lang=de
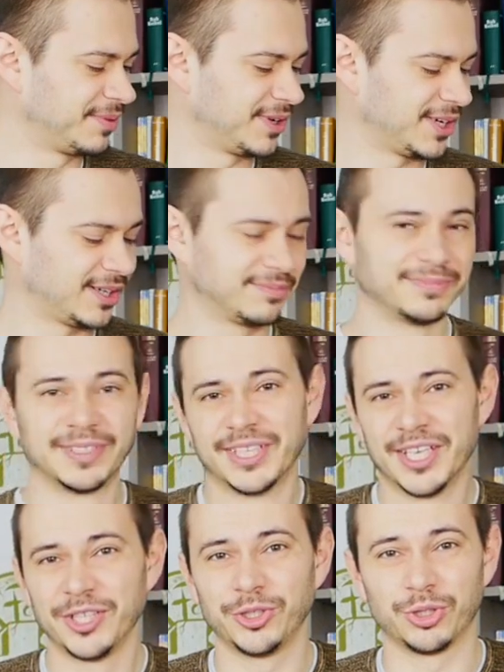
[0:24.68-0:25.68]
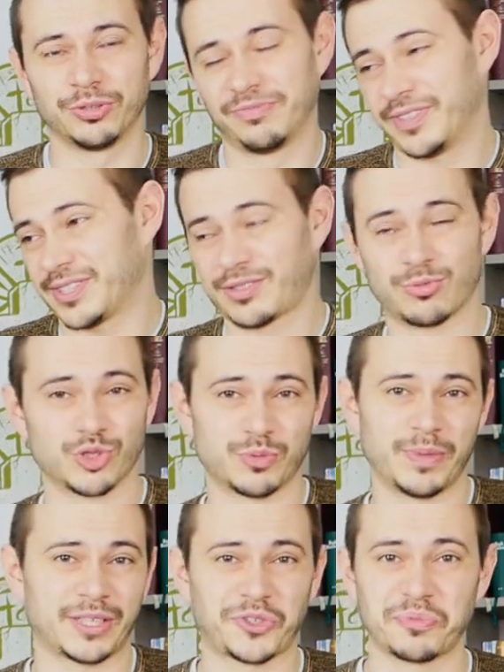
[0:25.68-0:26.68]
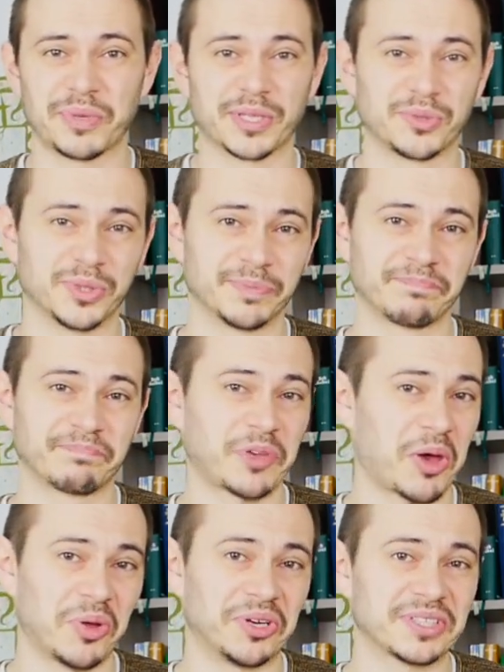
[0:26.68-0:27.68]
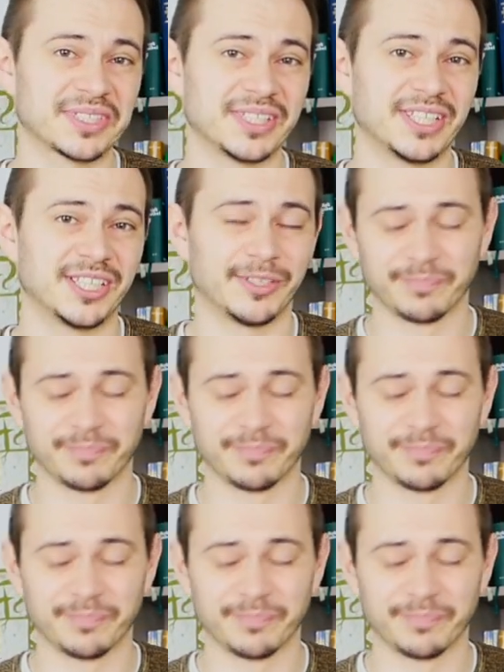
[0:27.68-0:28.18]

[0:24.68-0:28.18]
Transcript: Aber jo, was gut schmeckt, schmeckt gut. Kann man auch nichts dran